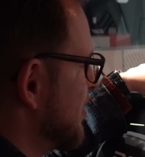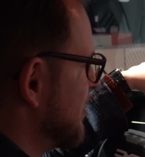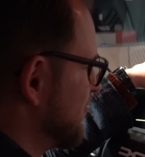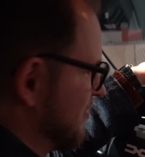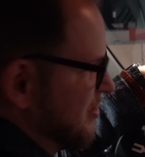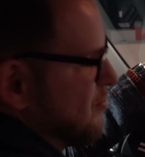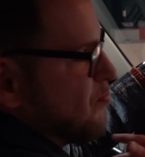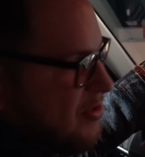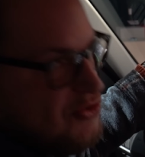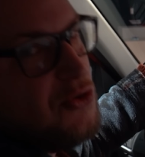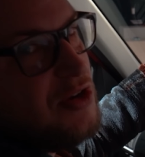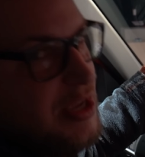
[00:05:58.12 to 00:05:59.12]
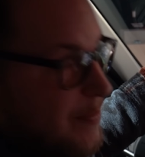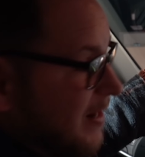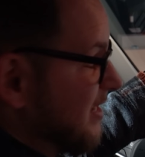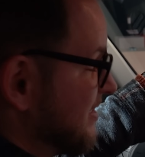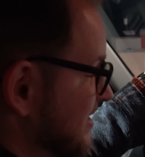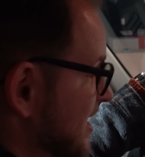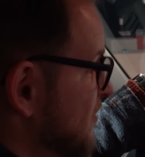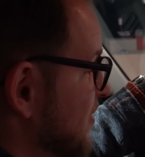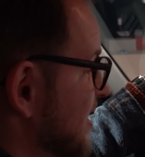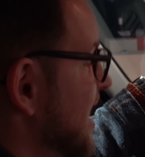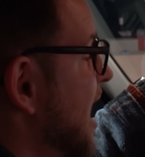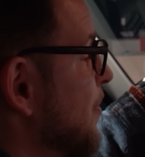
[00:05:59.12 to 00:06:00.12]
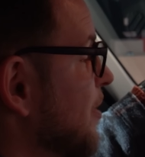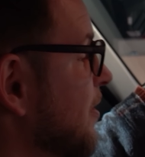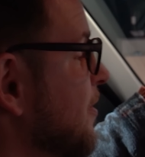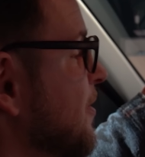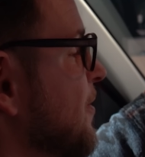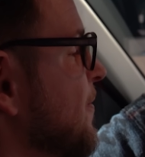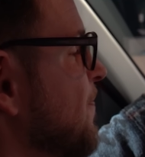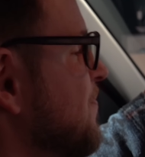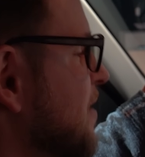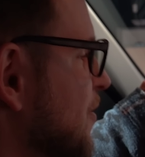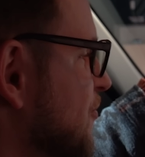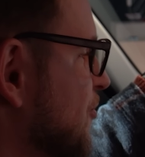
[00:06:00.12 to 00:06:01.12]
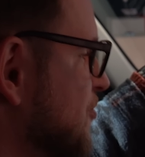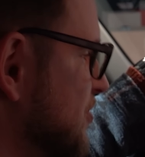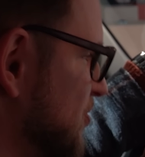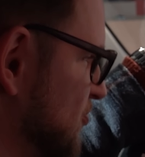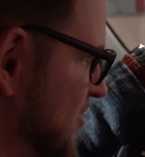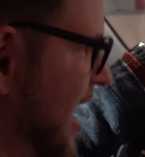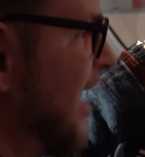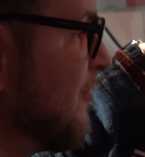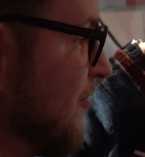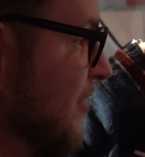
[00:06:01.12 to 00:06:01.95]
machen, was ich persönlich immer ganz nett finde, aber funktional